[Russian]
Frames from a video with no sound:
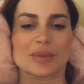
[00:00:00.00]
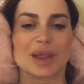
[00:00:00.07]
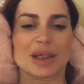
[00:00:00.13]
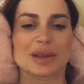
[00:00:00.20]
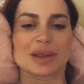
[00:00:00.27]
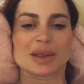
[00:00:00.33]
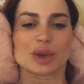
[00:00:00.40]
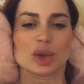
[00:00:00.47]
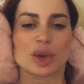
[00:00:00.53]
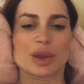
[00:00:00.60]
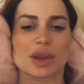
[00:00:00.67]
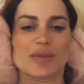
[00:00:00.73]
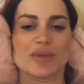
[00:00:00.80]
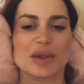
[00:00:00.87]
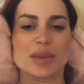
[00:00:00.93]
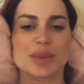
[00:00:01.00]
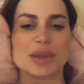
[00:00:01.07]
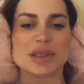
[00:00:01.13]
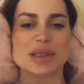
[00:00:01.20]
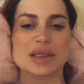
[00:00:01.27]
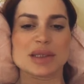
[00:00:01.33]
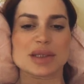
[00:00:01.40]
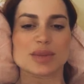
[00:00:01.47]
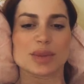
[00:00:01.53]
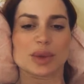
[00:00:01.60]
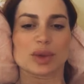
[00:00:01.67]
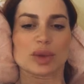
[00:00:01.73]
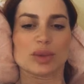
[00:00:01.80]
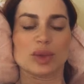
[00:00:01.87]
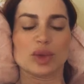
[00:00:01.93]
Так, тиктокерам вы не присоединитесь
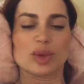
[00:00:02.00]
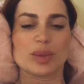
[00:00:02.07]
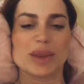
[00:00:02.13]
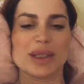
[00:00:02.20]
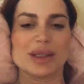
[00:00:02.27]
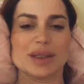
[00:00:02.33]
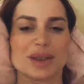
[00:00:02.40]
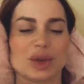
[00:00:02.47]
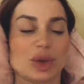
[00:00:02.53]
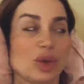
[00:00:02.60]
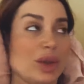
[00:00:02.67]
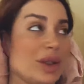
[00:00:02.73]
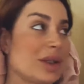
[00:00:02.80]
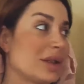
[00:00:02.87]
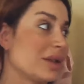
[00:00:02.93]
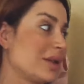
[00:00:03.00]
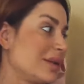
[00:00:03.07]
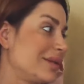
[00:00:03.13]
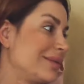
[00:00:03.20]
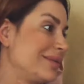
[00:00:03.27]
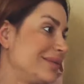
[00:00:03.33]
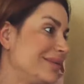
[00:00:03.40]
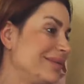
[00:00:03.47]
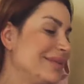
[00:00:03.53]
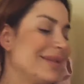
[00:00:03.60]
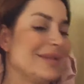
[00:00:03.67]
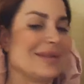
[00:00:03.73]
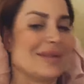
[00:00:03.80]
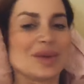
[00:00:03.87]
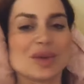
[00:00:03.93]
потом. Ну, мы не тиктокеры.
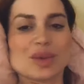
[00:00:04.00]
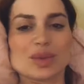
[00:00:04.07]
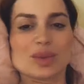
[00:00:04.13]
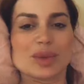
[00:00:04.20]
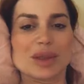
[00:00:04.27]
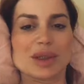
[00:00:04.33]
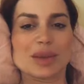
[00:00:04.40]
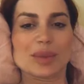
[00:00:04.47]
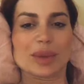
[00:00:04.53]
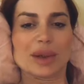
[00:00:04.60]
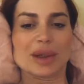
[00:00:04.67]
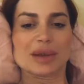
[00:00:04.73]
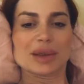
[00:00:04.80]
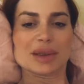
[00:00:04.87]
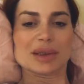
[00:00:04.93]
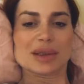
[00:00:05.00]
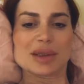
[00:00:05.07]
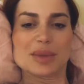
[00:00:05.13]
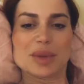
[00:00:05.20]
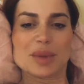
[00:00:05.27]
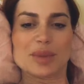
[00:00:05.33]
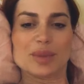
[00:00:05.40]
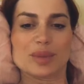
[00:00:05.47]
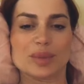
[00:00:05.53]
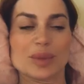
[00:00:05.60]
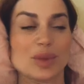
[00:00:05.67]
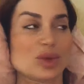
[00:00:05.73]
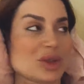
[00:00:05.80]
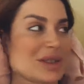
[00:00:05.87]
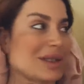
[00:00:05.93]
Мы не по этой теме.
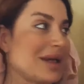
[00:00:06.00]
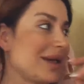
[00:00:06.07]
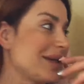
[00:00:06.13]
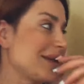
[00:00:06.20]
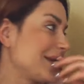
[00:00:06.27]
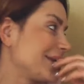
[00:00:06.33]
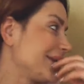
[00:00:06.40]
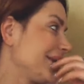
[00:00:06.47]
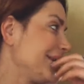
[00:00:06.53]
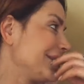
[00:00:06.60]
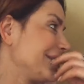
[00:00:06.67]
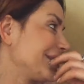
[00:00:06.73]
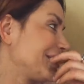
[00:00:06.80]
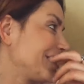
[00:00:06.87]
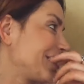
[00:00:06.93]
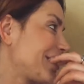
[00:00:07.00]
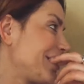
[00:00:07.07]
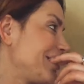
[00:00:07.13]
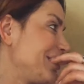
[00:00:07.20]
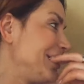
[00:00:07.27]
Мы уже старенькие, да, для тиктока?